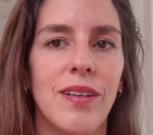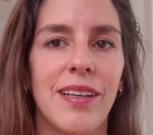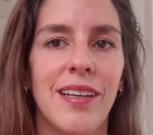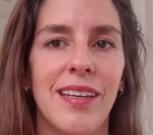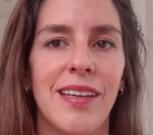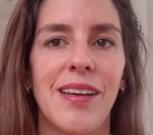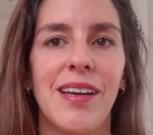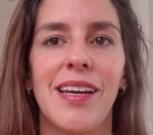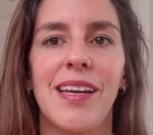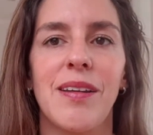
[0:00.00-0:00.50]

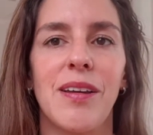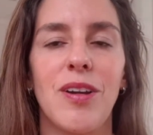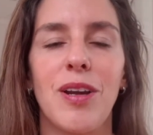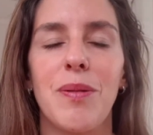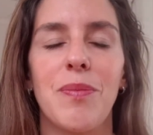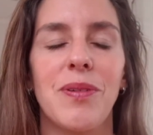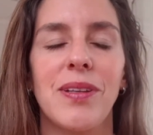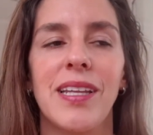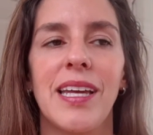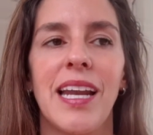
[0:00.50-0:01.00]
que quiero
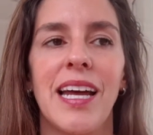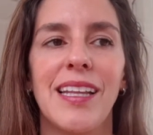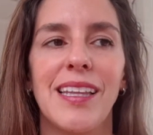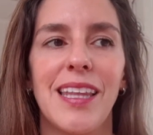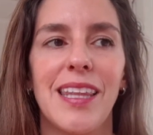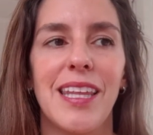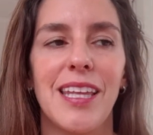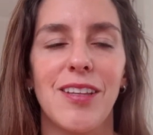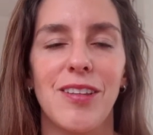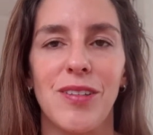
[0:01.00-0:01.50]
responder
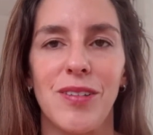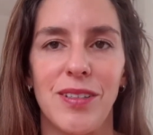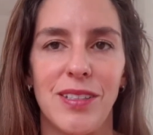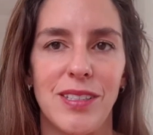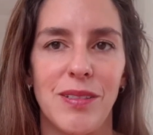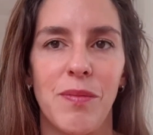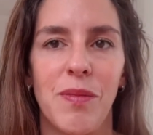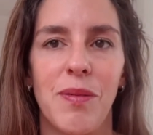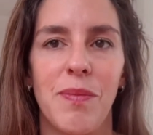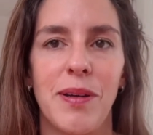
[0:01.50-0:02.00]
antes de esto,
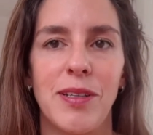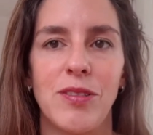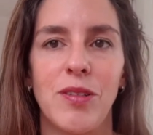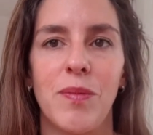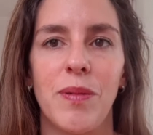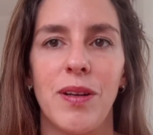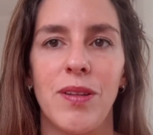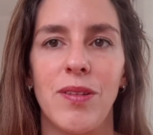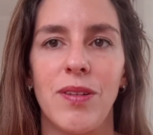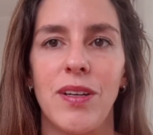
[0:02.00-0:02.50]
se me
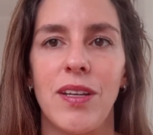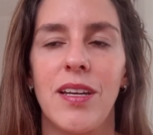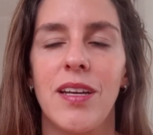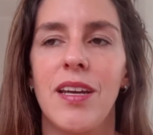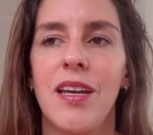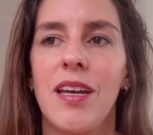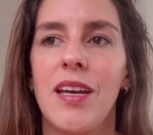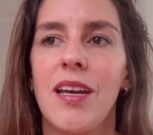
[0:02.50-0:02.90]
pasó, perdón